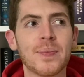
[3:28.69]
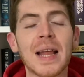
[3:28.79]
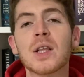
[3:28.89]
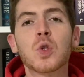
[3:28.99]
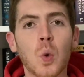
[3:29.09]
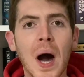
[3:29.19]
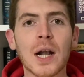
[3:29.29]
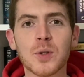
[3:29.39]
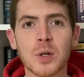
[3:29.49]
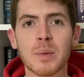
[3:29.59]
tanto
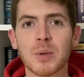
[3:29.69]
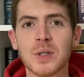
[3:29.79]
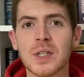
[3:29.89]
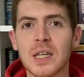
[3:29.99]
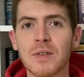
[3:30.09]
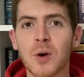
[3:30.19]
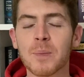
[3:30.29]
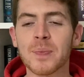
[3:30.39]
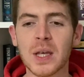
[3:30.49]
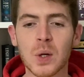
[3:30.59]
altro di
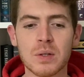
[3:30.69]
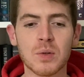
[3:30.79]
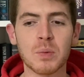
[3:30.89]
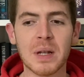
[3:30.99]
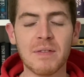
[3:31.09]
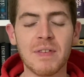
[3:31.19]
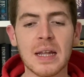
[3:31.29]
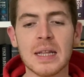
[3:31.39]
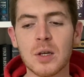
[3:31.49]
positivo in questo 2020.